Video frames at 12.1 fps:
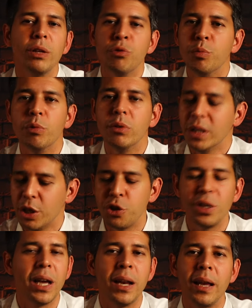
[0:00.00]
du monde et que je
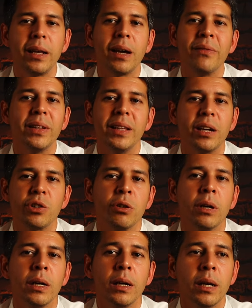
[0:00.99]
gagne la cravate
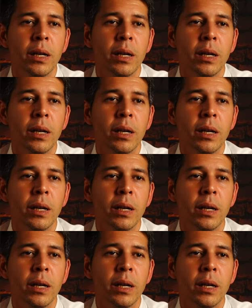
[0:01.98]
d'argent. Hein.